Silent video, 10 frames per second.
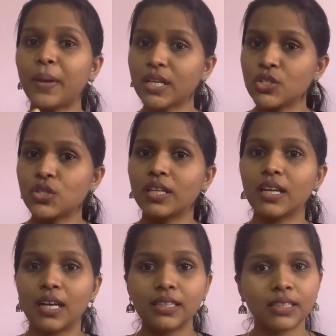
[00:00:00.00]

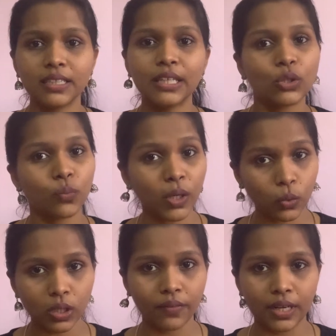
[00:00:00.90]
பென்ஷன் அது இதுன்னு எதுவுமே
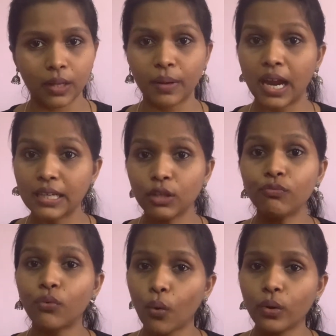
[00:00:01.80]
கொடுக்க வேண்டாம் அண்ட்
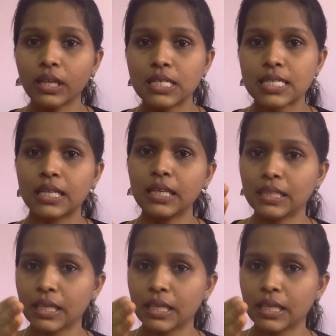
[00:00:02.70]
தென் ஃபோர் இயர்ஸில்